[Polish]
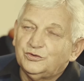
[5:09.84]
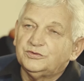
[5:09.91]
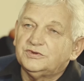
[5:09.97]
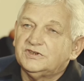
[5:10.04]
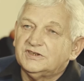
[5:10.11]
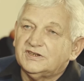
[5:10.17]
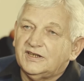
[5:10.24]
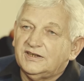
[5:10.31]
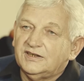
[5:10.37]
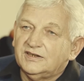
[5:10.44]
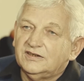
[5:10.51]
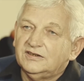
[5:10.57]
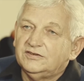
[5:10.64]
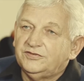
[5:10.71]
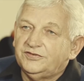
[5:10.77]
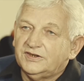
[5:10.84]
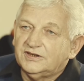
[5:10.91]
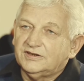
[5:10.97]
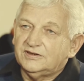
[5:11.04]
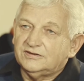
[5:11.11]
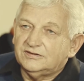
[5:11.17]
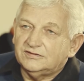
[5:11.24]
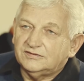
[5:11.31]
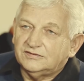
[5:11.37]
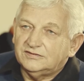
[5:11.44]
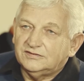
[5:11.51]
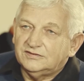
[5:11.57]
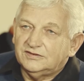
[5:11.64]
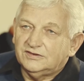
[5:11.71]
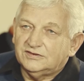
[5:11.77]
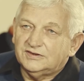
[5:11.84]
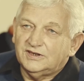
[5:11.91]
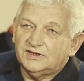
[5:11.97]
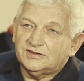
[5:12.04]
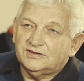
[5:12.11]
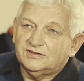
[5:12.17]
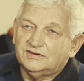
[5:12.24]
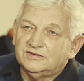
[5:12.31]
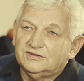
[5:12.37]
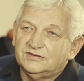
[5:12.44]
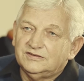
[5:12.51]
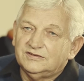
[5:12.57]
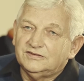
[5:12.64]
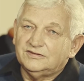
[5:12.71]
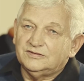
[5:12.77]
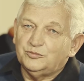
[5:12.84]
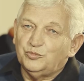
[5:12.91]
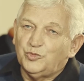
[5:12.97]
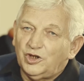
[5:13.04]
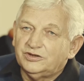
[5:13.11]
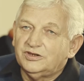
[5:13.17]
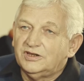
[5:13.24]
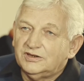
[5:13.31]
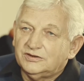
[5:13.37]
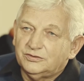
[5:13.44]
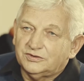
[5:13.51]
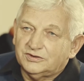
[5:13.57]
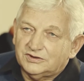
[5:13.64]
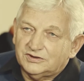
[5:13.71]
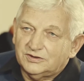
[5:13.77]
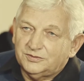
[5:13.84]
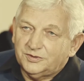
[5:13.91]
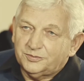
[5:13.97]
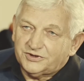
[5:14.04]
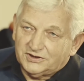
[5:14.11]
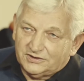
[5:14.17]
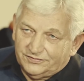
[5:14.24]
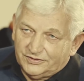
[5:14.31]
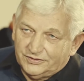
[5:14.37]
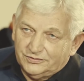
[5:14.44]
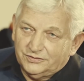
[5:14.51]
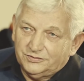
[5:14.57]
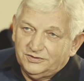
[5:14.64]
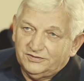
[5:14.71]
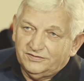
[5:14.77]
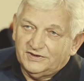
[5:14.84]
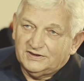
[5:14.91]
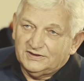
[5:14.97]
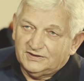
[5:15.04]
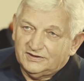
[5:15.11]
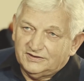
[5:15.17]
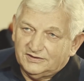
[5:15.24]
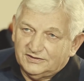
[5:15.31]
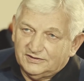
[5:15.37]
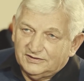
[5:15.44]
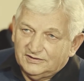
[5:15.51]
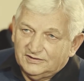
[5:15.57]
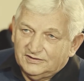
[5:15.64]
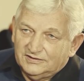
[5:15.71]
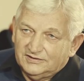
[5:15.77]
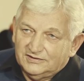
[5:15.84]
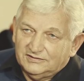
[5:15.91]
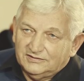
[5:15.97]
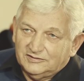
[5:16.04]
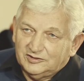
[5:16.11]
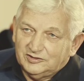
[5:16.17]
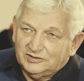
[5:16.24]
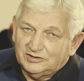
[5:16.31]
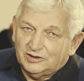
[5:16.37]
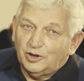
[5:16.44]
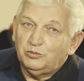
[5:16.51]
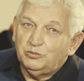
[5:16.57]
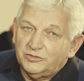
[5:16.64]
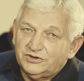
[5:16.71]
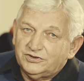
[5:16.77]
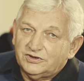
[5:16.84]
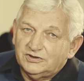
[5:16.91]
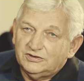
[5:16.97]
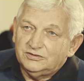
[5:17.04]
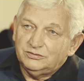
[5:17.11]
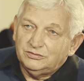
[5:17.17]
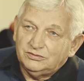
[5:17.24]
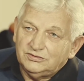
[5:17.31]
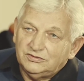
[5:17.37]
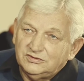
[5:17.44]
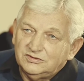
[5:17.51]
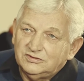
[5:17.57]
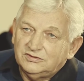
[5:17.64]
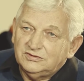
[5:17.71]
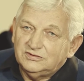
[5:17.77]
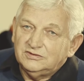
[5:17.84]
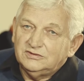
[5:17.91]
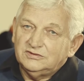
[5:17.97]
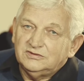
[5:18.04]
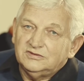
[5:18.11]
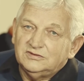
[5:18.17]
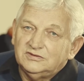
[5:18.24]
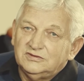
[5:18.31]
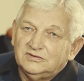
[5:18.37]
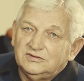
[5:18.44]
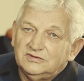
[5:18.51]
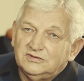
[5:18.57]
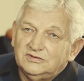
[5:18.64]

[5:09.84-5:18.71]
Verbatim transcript: z uzyskanego efektu. To znaczy model, który sobie przez swoją inwencję E, obmyślił. E,